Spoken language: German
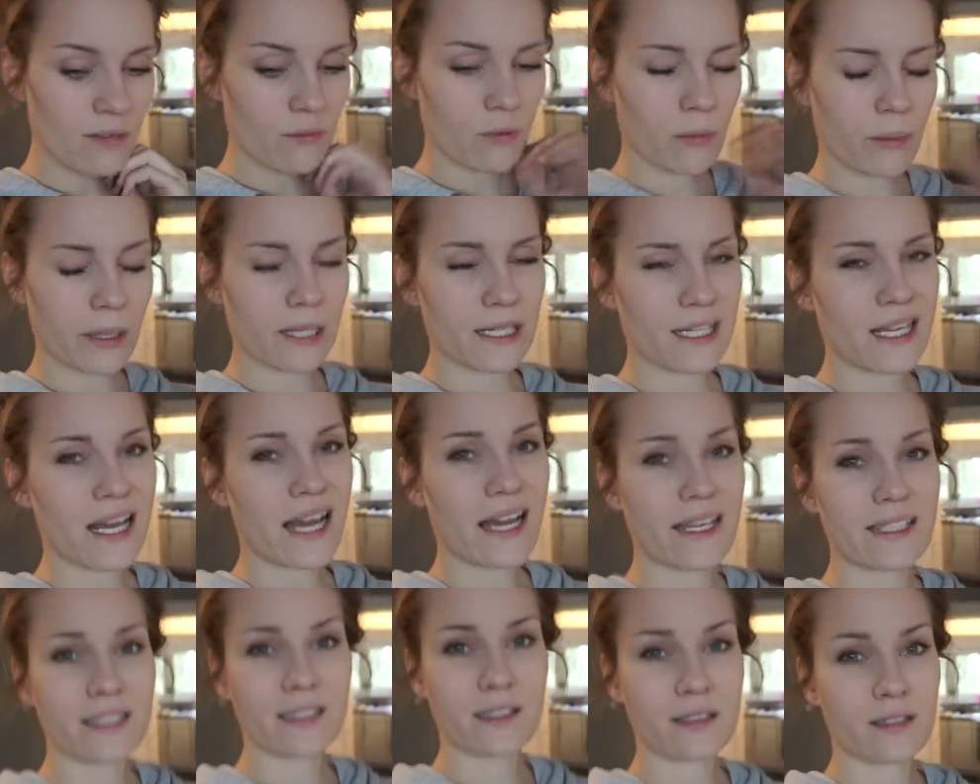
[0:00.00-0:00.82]
Wobei ihr
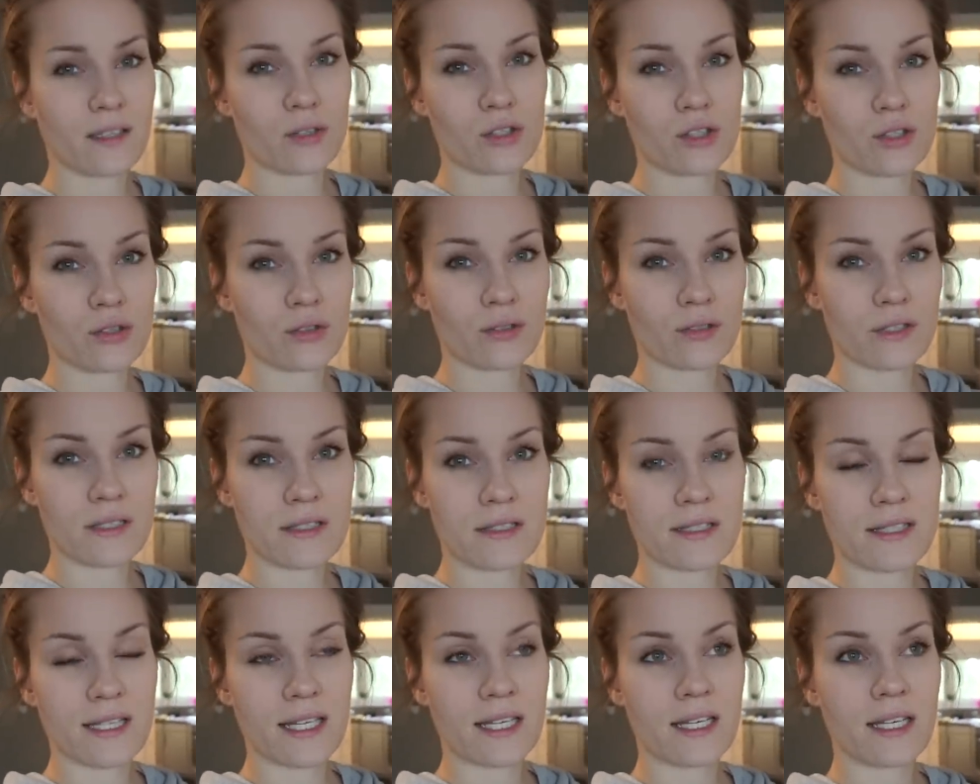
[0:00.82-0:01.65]
einiges auch schon
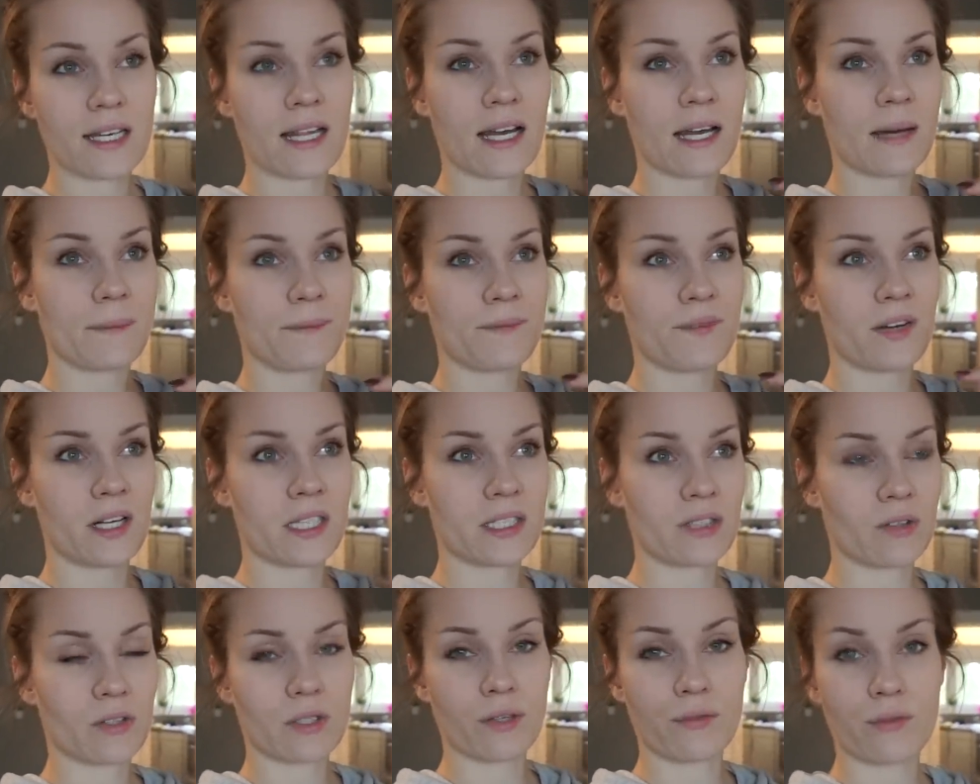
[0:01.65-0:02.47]
gesehen habt, weil
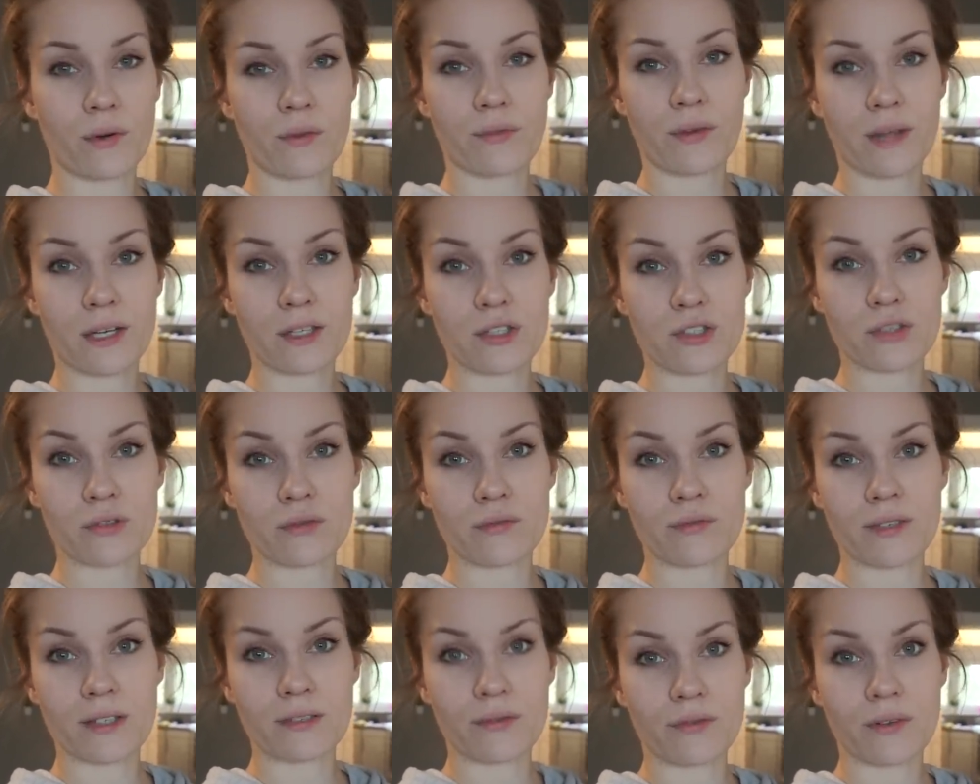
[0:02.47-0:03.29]
ich euch ja vorweg
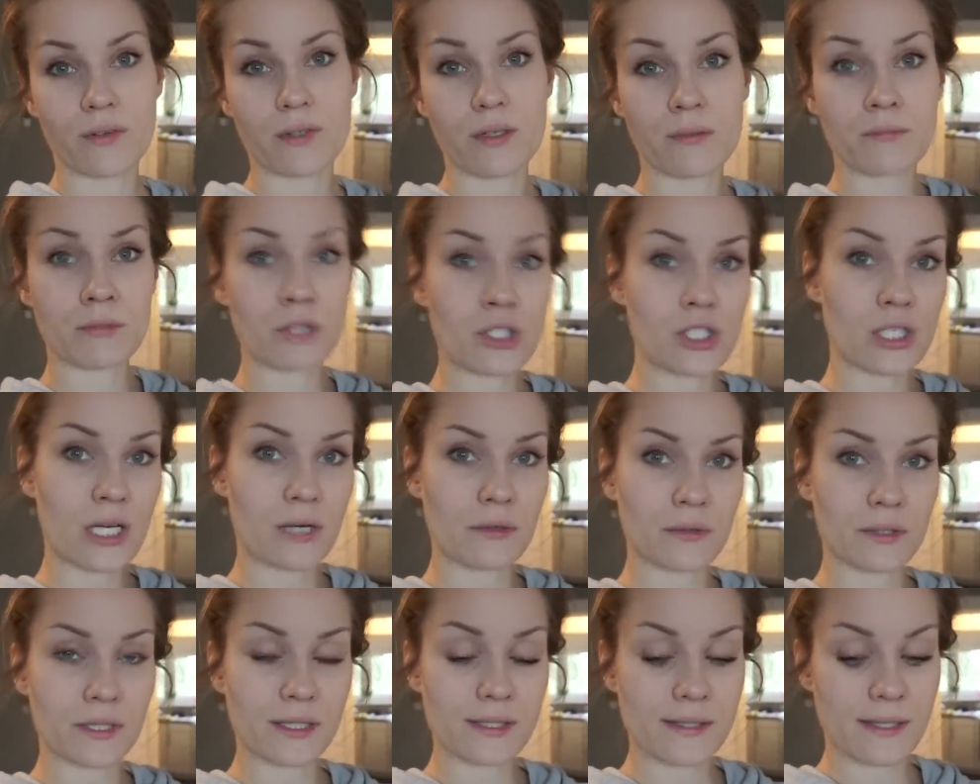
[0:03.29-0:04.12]
schon was von den
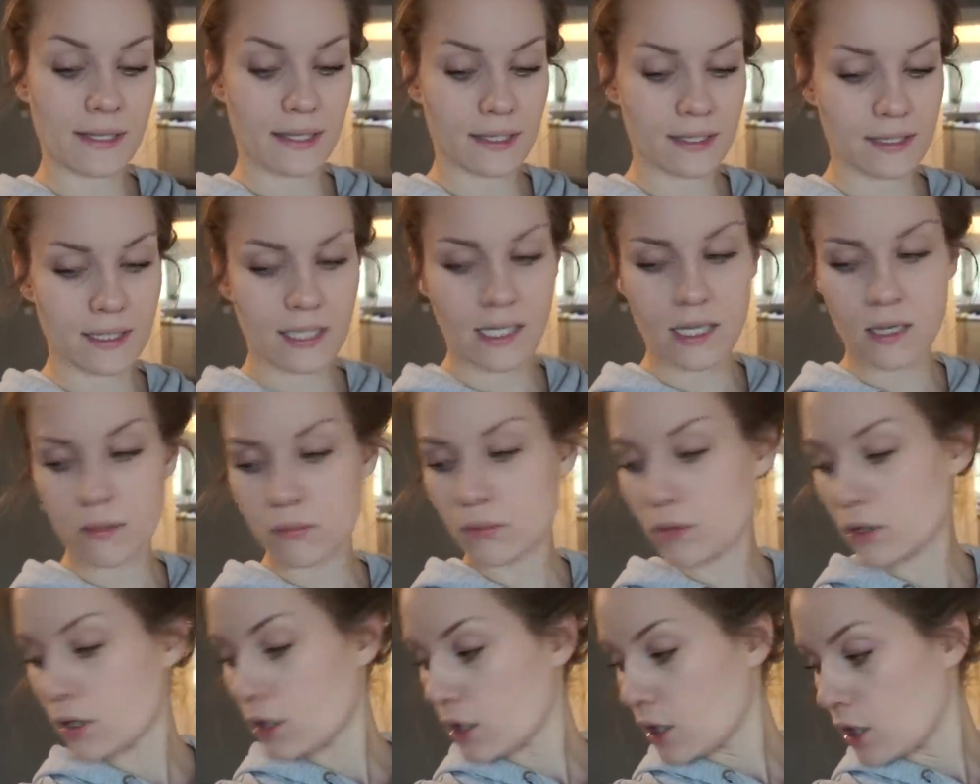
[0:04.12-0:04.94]
Bestellungen gezeigt
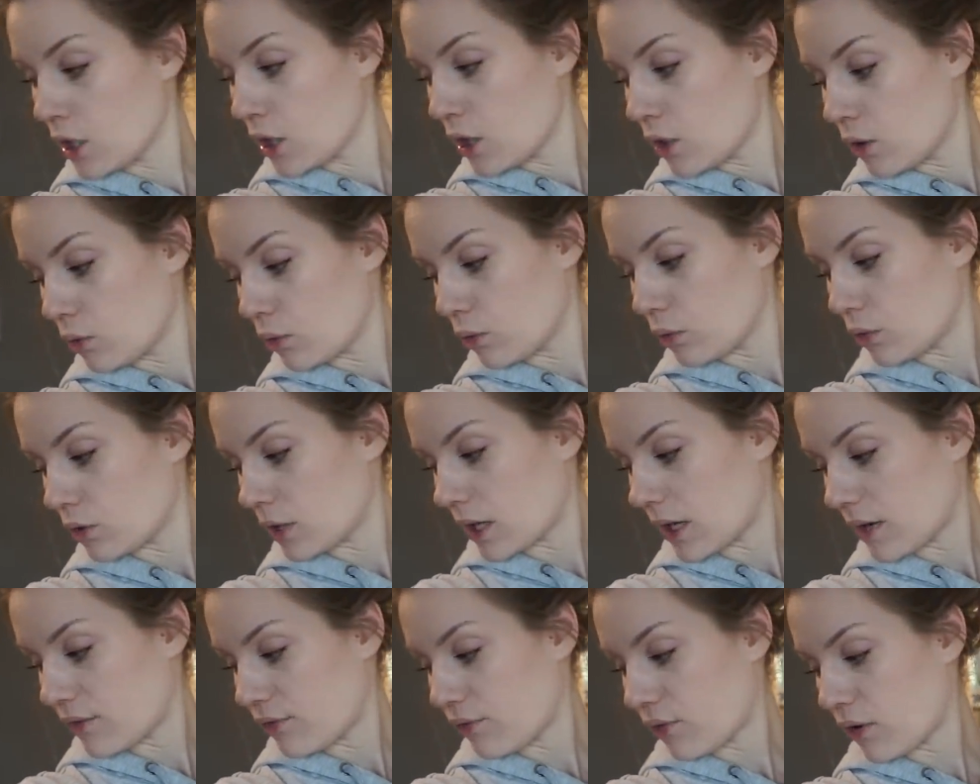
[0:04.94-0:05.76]
habe
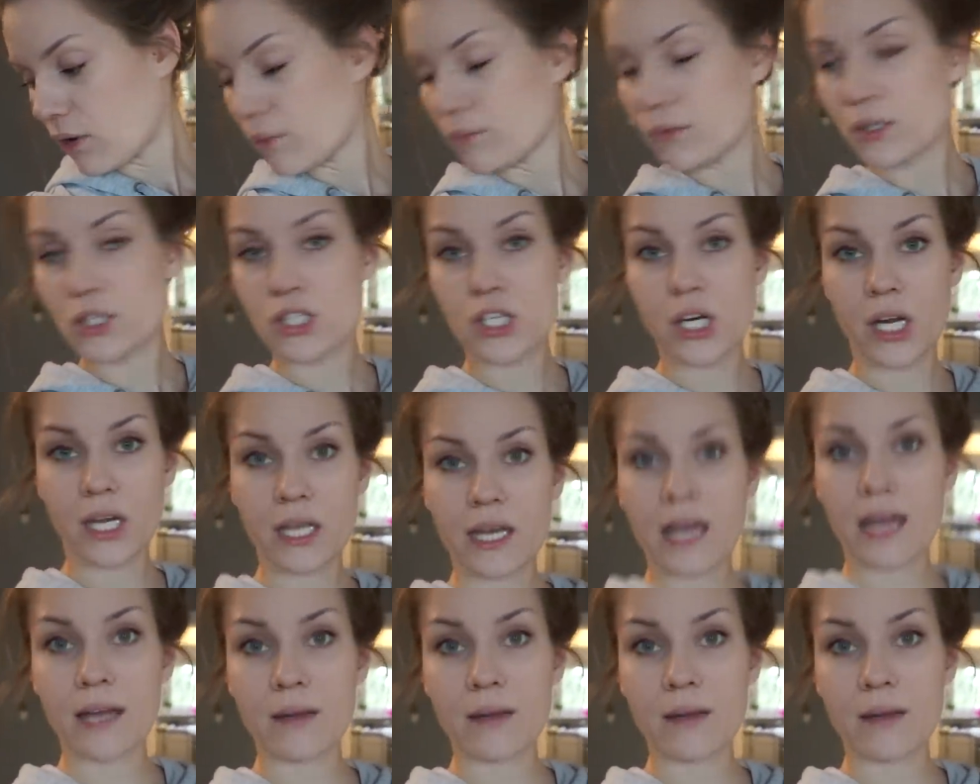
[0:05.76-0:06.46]
oder vom Geschenke